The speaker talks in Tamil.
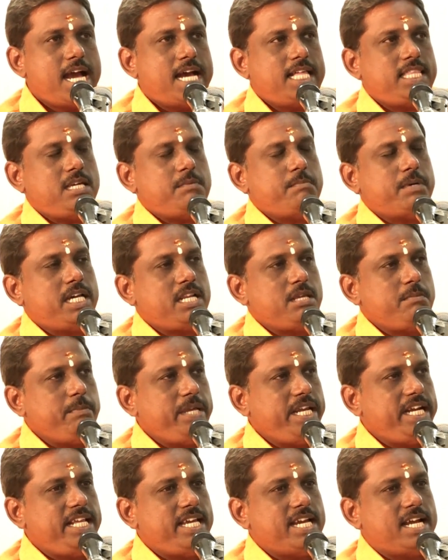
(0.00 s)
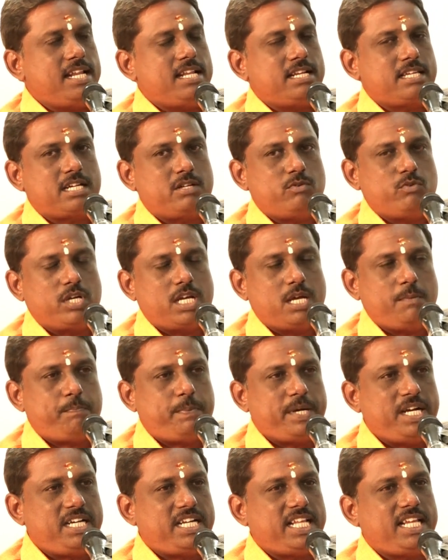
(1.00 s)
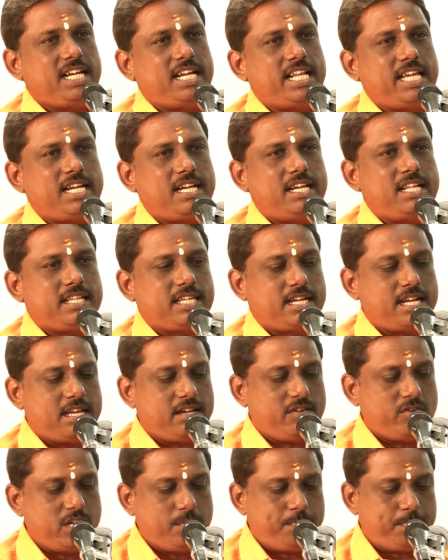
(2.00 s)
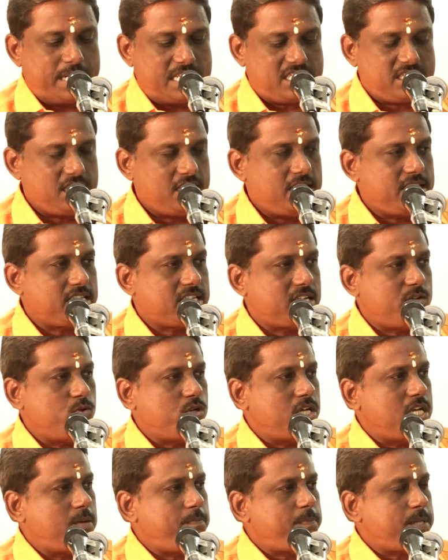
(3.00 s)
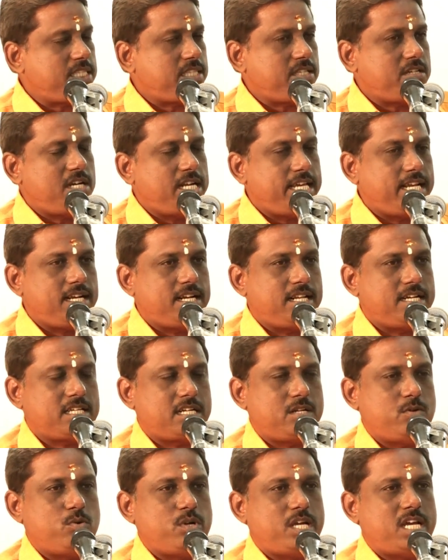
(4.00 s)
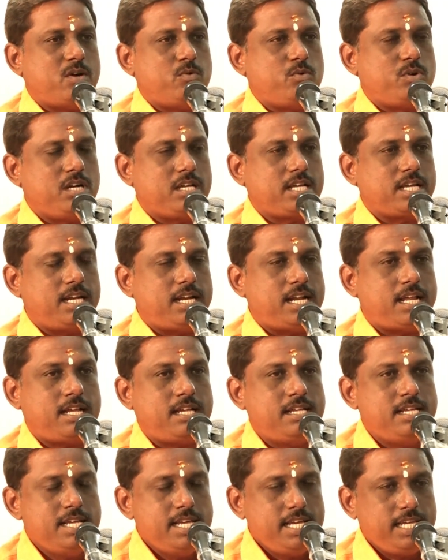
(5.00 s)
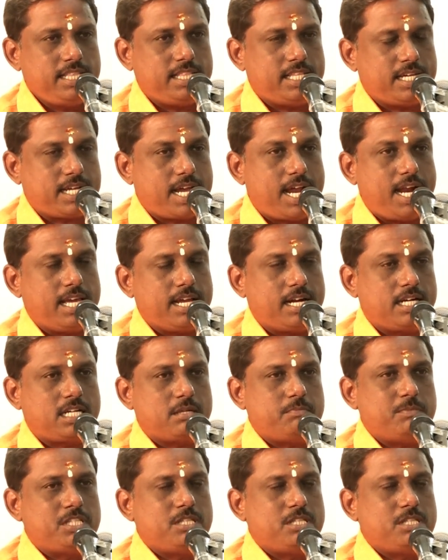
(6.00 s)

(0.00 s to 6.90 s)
அதே மாதிரி மீடியாவில் இருக்கிறவங்க பிரிண்டிங் லைனில் இருக்கிறவங்க ப்ரெஸ்ஸில் இருக்கிறவங்க பத்திரம் லைனில் இருக்கிறவங்க அவங்களுக்கெல்லாம் இந்த காலகட்டம்